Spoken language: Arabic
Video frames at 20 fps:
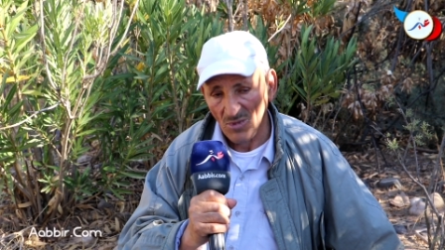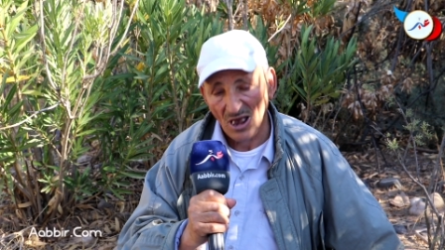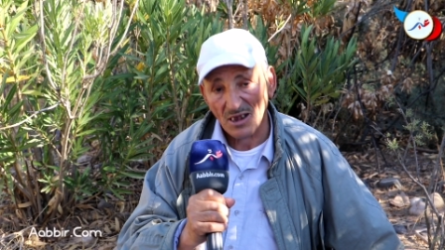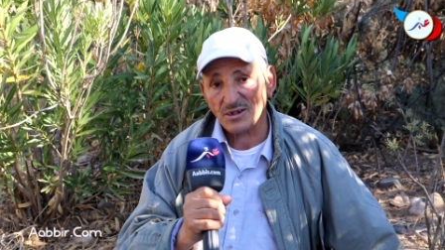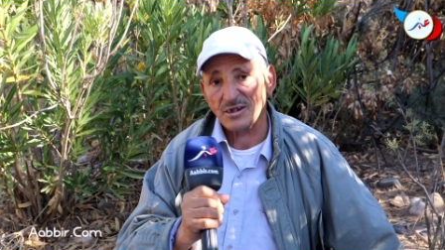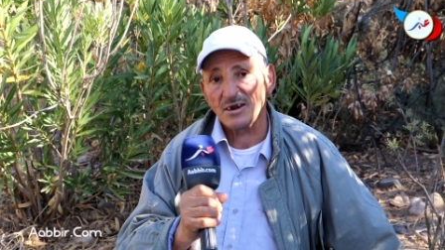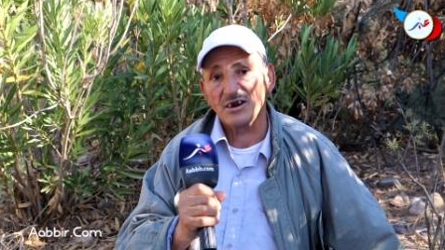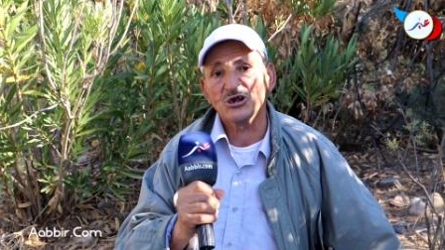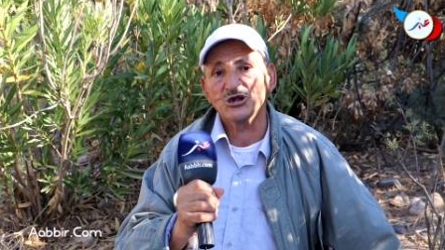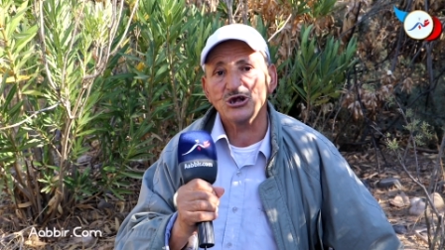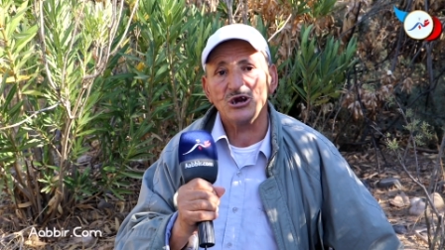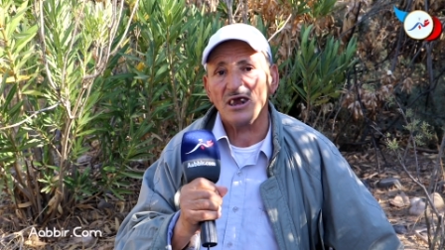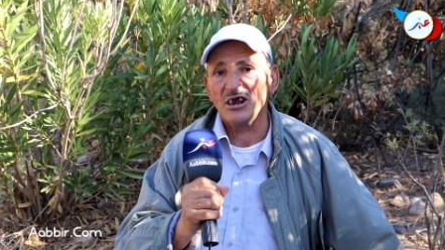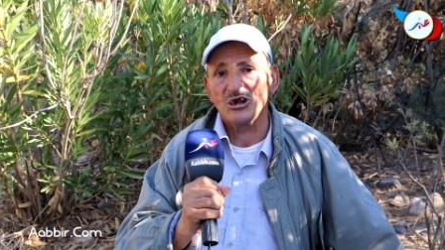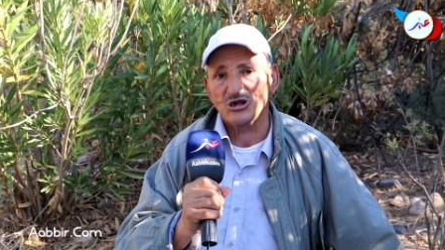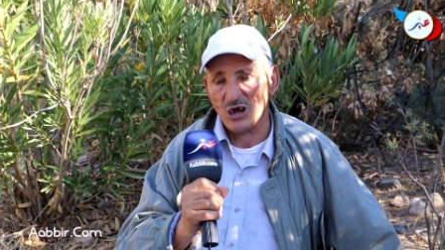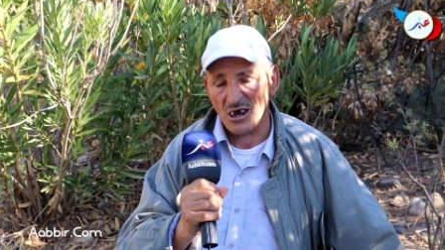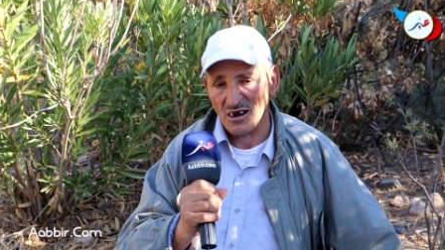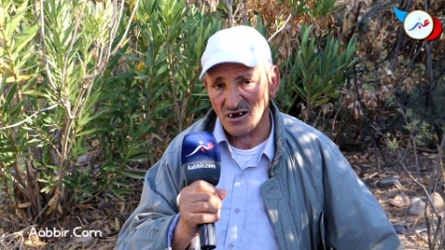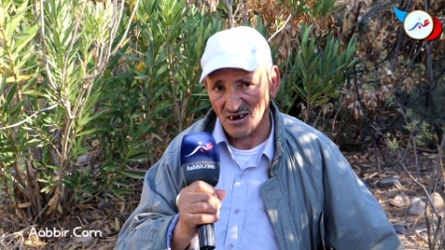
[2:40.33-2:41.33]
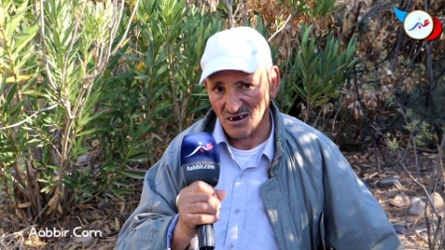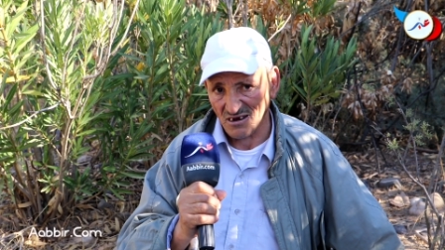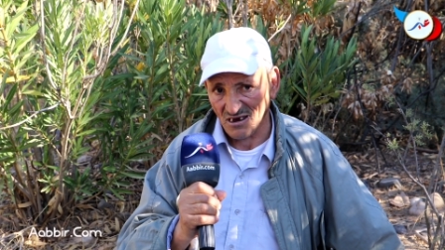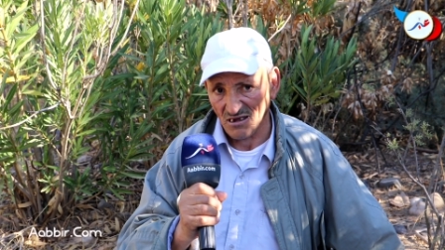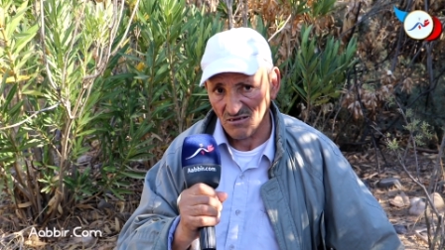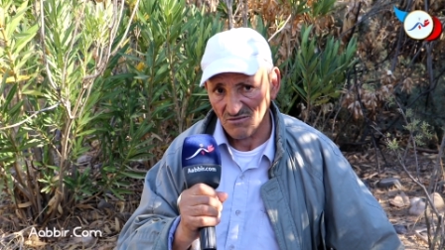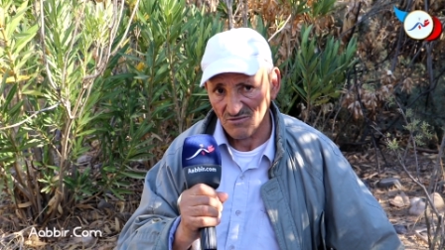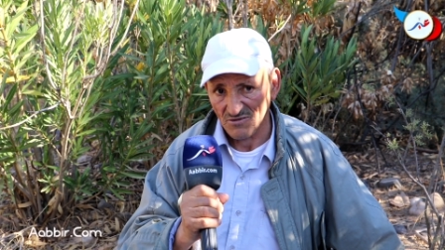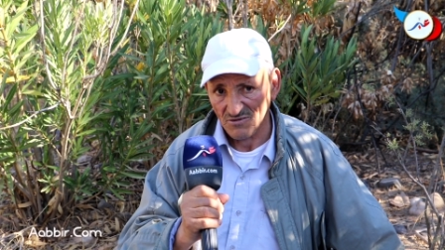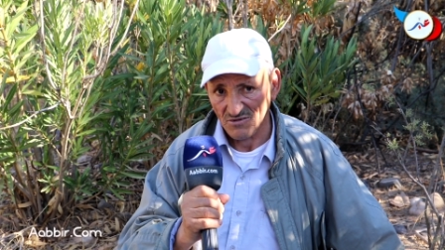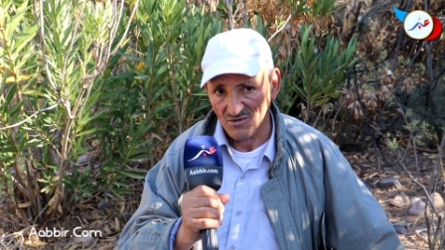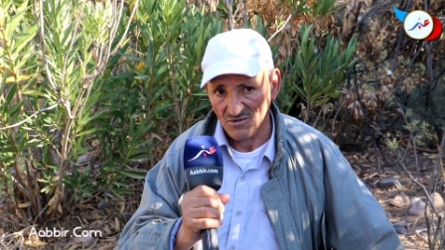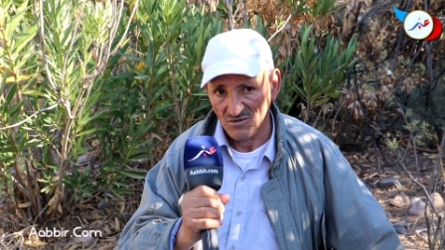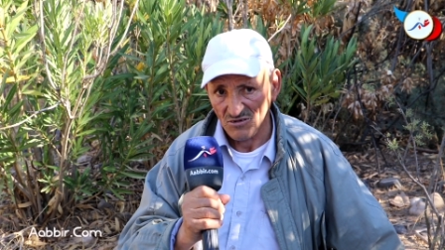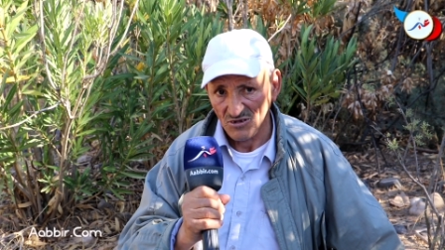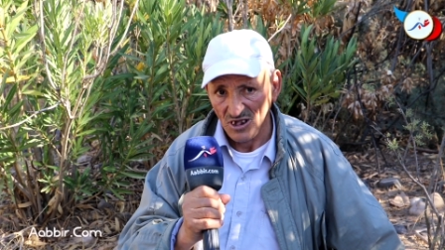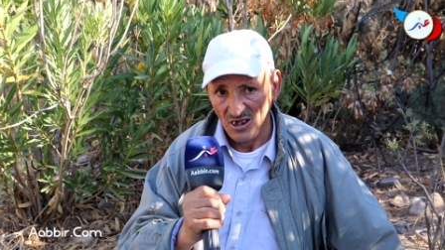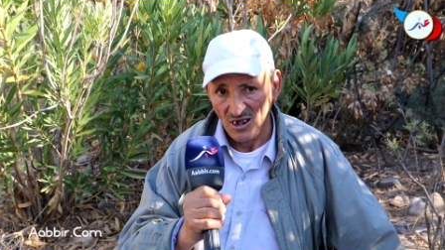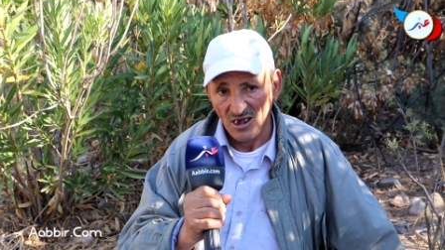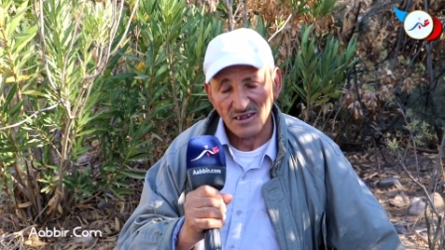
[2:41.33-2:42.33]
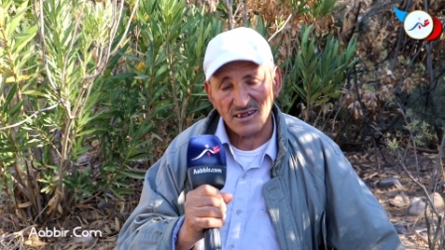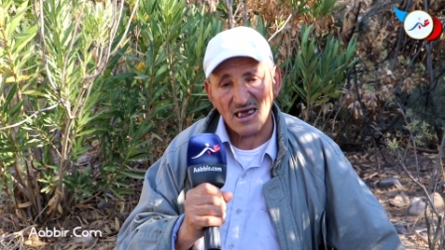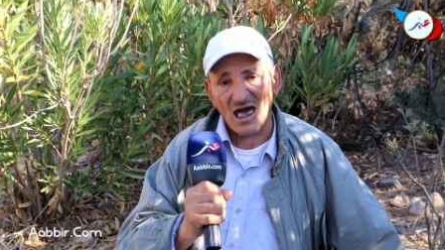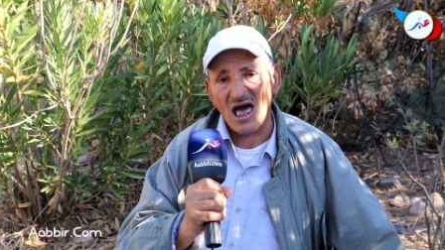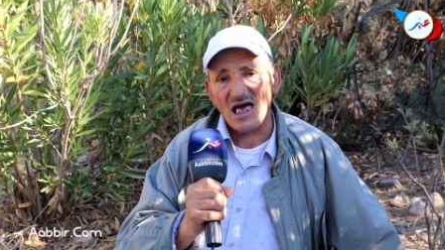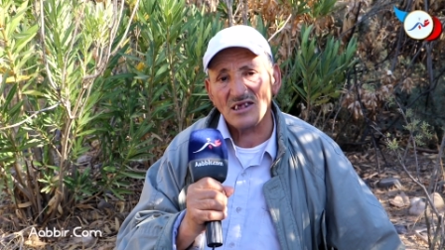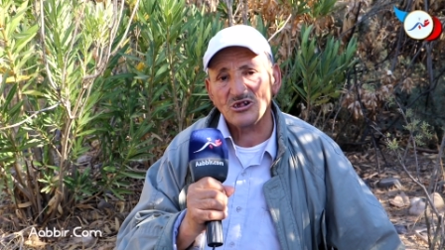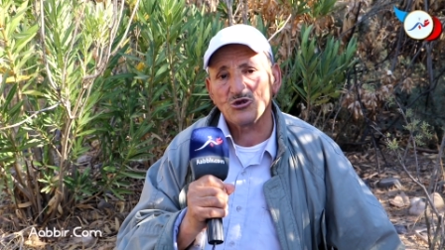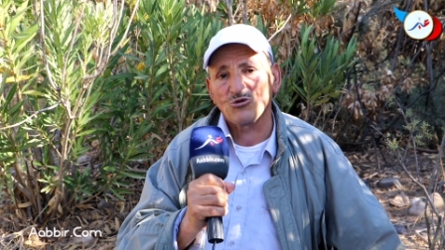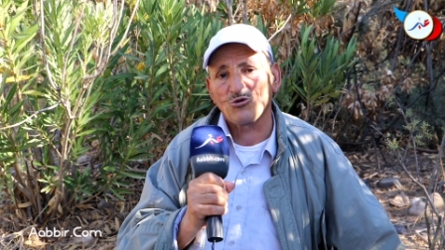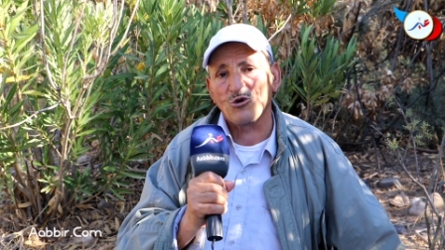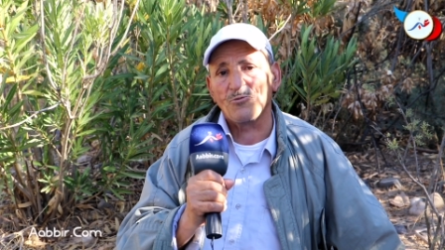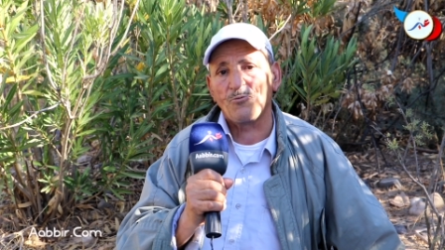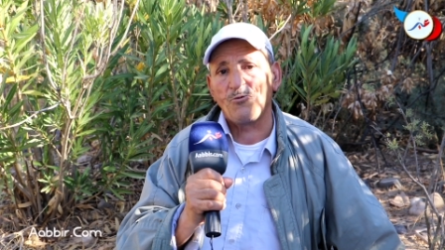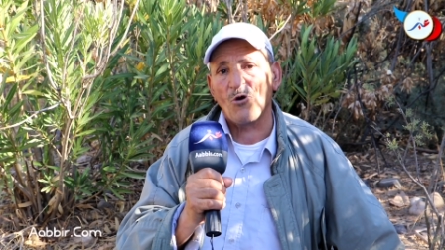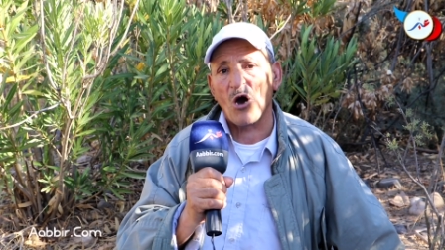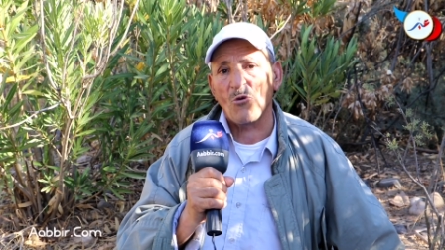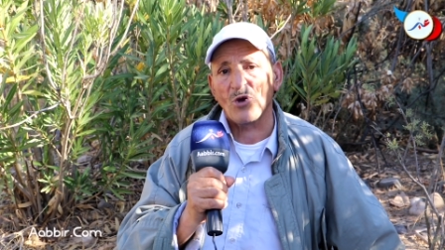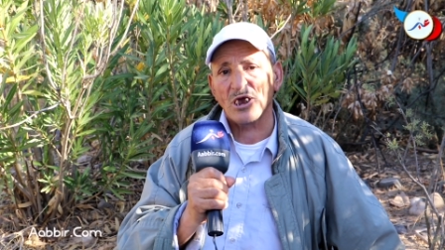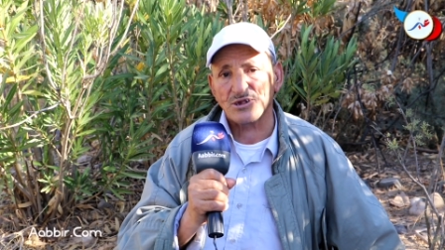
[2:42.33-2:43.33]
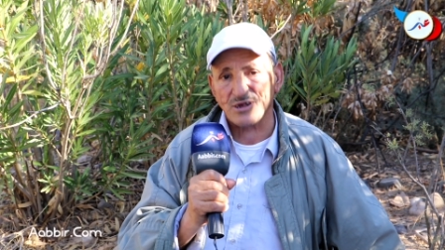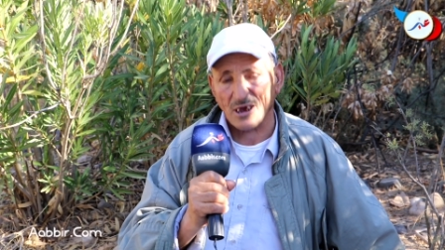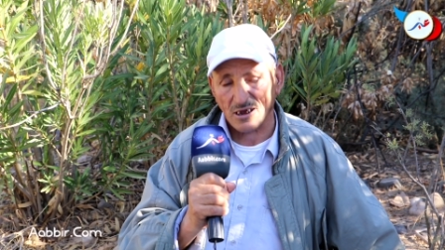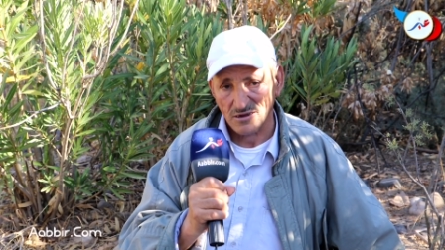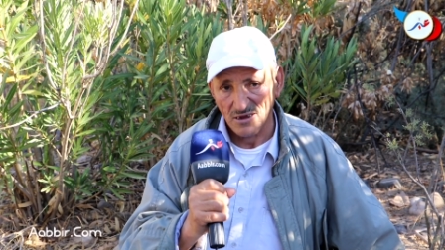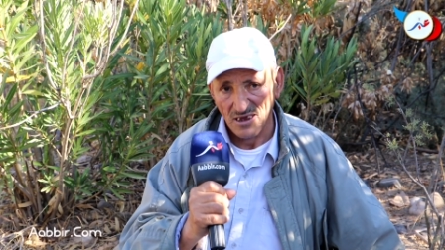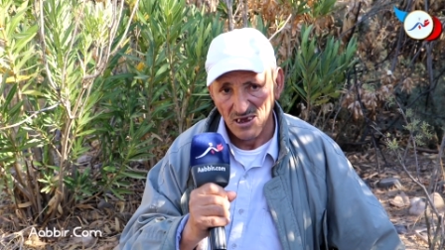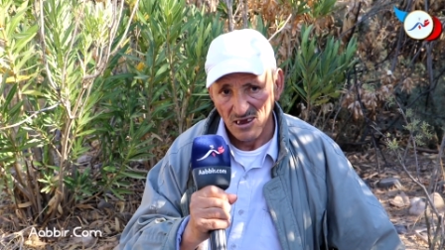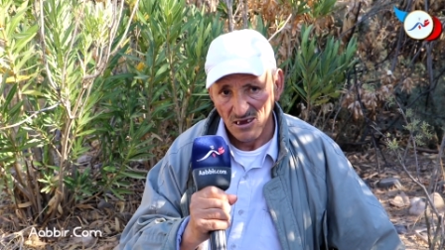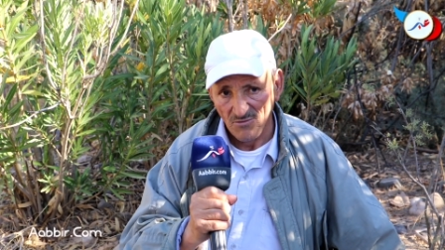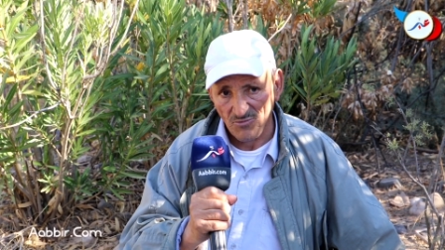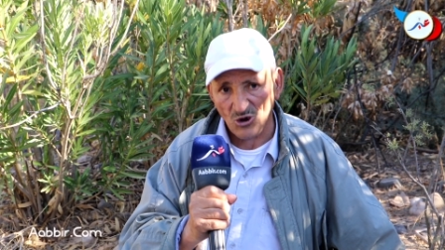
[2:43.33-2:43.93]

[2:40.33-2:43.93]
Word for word: ما خصنيش نعيش انايا فين كتسكن انت تنسكن في واويزغت